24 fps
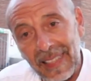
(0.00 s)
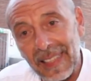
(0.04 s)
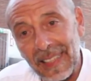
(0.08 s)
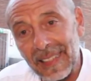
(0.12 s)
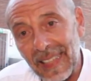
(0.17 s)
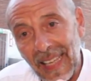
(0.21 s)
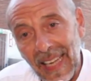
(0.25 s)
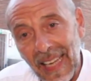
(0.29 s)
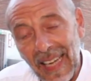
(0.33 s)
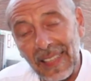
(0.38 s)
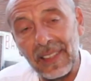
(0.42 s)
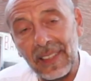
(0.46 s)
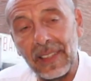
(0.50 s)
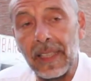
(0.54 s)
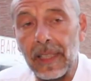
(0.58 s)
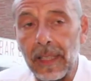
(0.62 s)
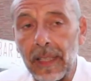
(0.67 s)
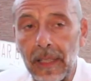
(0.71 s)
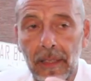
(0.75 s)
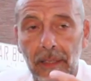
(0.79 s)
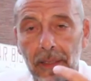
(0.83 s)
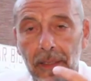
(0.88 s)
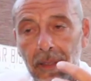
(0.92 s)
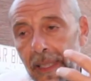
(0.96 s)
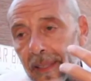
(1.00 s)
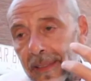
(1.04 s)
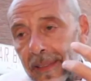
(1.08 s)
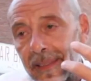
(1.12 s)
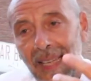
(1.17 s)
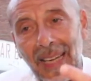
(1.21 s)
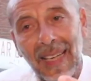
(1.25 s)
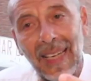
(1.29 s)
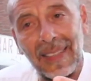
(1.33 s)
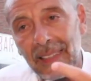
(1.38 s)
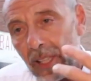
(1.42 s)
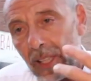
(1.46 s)
dei teatri
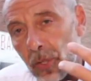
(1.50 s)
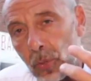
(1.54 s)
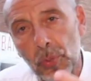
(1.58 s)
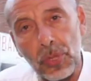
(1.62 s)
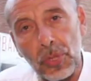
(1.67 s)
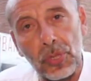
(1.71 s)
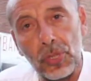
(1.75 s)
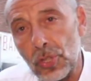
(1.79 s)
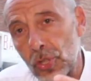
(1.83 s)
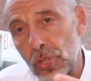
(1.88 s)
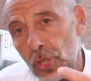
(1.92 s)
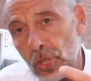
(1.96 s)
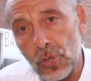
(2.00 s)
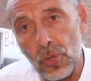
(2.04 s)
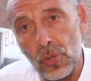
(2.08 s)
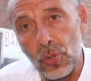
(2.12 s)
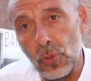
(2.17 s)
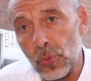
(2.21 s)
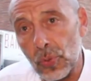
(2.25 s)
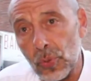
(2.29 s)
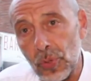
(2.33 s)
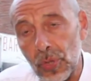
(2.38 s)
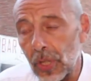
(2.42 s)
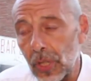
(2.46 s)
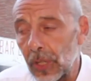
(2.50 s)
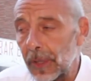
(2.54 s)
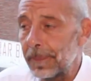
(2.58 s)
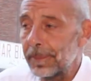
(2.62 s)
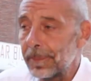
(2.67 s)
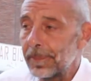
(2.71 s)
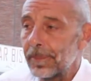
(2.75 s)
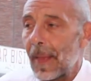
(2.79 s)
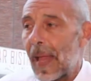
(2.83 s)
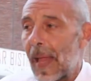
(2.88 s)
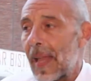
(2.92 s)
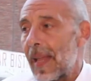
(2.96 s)
dettata al 15
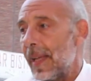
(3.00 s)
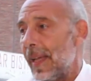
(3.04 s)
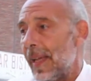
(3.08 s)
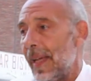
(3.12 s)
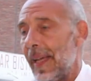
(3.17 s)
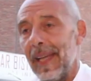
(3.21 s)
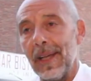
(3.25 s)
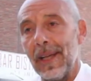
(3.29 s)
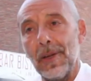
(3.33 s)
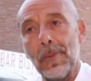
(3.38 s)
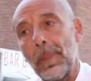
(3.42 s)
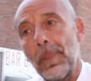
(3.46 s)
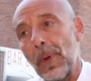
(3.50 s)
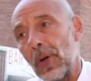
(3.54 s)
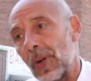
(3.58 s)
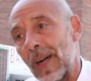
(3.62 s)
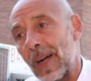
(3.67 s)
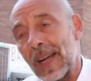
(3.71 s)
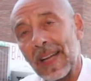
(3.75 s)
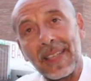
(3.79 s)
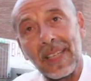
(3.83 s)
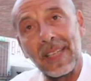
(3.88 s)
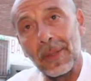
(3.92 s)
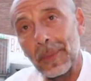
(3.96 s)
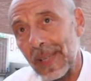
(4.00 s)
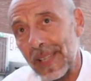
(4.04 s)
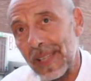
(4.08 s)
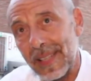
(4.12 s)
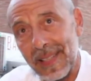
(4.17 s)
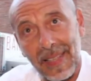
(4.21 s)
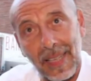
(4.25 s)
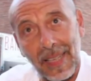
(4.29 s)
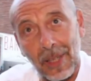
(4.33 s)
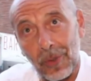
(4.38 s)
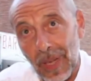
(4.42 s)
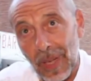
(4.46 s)
giugno è un po' anche
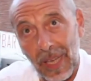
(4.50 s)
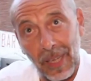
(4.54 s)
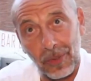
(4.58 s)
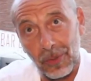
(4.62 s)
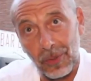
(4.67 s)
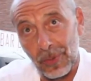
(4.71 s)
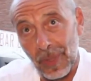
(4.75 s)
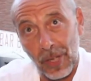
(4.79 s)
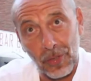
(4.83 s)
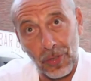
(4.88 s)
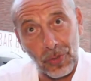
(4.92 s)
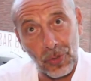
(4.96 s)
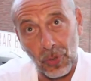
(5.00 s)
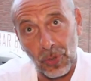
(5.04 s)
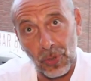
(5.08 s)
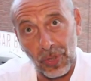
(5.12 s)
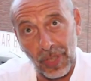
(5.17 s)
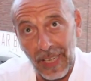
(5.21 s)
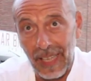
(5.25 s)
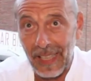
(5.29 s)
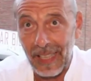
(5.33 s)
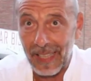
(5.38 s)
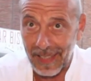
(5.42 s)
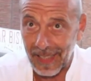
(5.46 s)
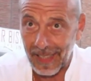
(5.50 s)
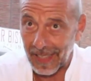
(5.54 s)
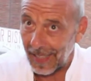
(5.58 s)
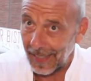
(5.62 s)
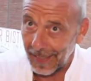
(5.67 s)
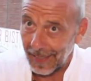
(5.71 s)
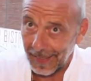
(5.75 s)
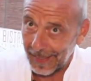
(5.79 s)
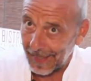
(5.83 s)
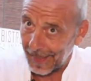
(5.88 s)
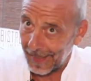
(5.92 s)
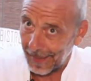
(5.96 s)
questa una, una
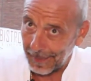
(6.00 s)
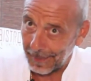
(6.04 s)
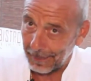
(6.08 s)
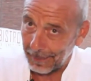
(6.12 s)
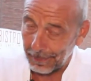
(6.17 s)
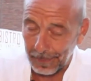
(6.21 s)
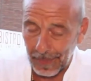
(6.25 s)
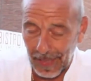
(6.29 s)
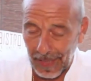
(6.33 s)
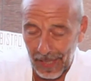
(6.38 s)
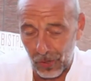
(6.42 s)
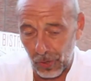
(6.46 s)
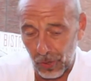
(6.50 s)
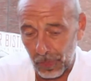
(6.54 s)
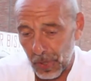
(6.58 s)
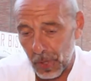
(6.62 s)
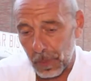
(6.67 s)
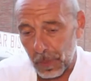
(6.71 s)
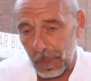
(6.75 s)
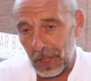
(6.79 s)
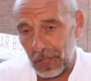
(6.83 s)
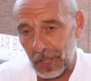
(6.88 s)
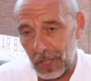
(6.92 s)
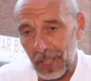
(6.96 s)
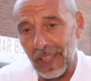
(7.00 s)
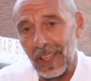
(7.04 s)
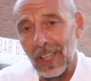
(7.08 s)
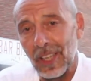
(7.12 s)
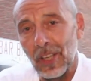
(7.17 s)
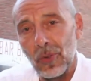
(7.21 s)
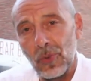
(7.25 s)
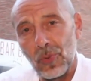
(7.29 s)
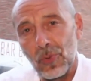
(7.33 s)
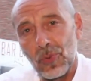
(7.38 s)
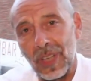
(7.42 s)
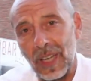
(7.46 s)
sciocchezza, eh, adesso mi spiace
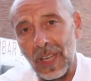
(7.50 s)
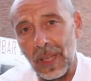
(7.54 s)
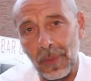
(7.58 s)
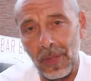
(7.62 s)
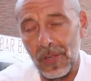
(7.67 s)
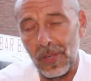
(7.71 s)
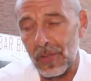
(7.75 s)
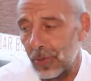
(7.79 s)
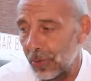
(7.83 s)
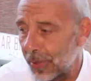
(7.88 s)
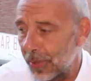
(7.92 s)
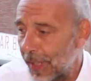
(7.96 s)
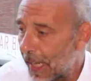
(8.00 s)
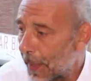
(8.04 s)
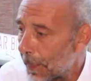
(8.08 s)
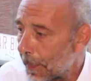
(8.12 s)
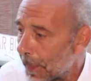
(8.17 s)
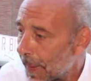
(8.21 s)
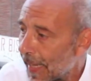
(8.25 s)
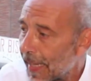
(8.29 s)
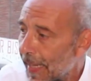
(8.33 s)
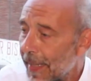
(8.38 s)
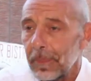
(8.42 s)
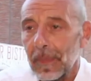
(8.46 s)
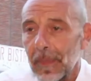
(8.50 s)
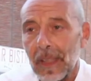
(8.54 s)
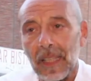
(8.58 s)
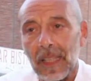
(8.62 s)
usare questo termine,